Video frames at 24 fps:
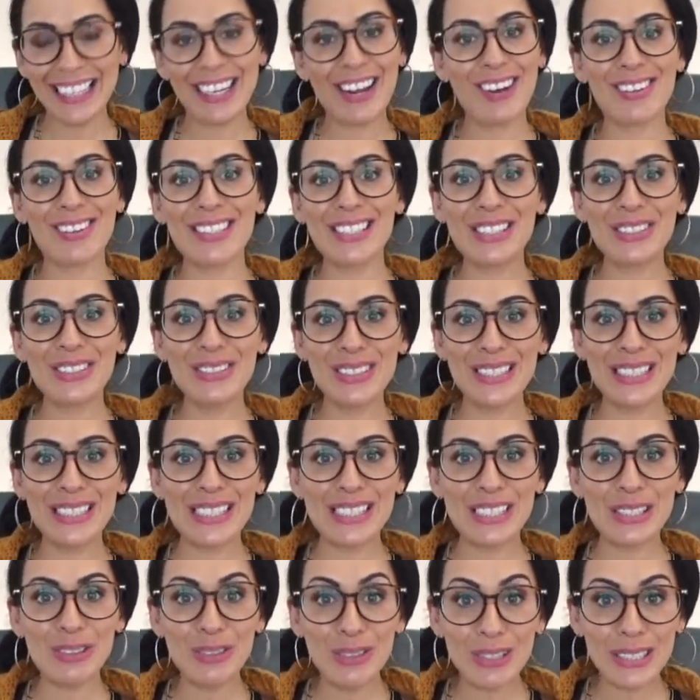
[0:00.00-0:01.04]
genau, es tut
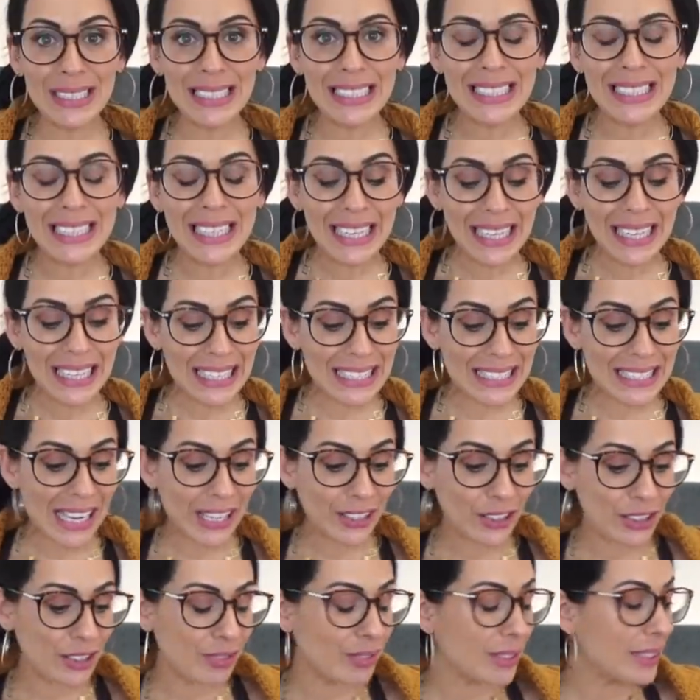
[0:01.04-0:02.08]
jetzt gut. Ich
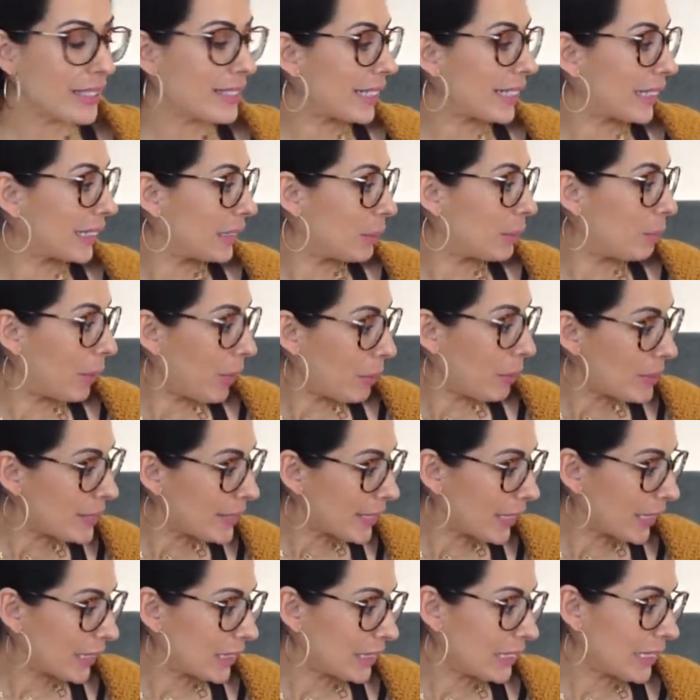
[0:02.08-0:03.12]
zeige euch, wie gesagt, die
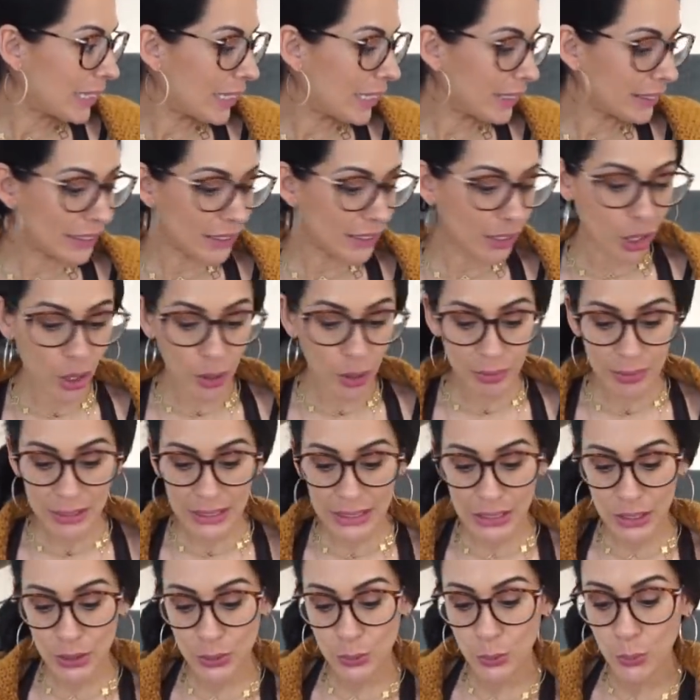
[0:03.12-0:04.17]
Babysachen, die angekommen
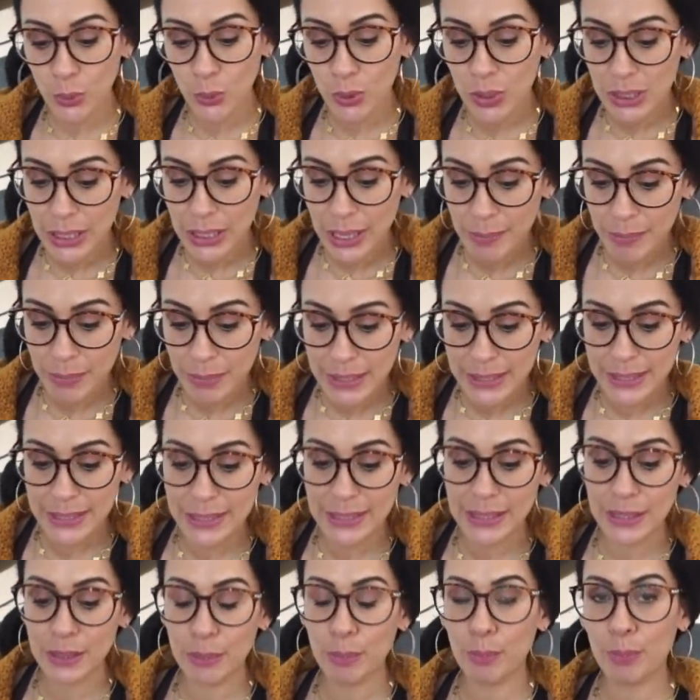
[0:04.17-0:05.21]
sind und ein
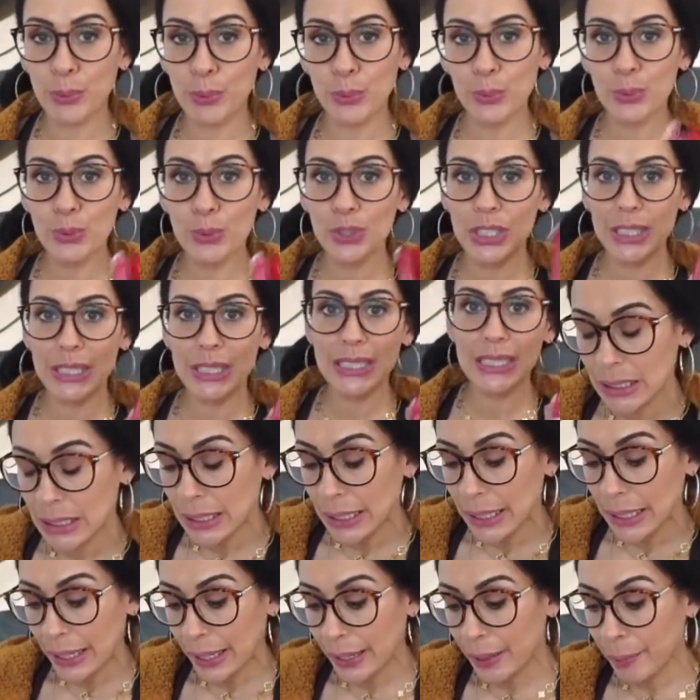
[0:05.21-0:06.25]
bisschen Beauty.
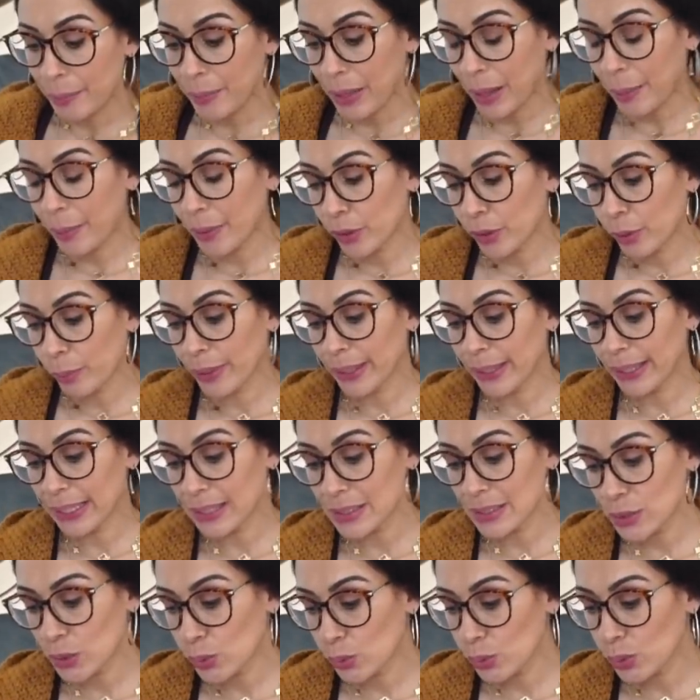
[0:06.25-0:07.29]
Ähm, aber nochmal
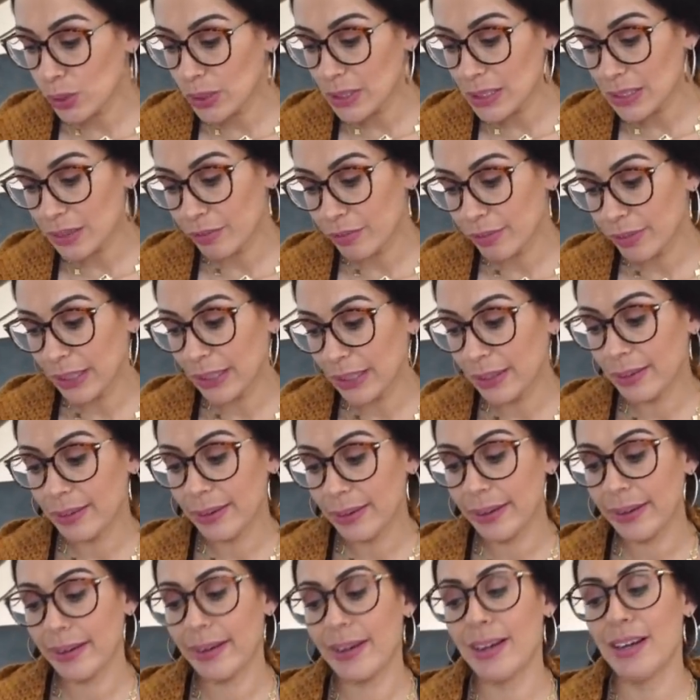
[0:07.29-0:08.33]
ganz kurz
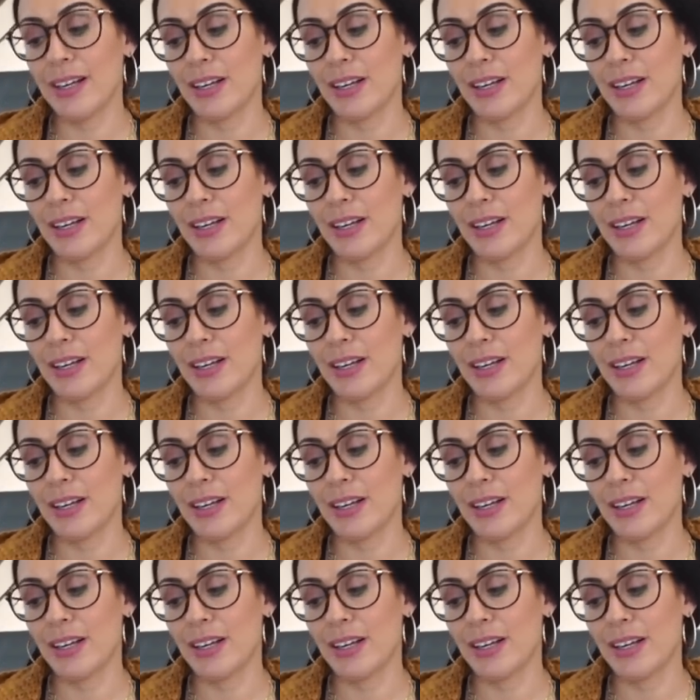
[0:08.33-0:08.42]
wegen der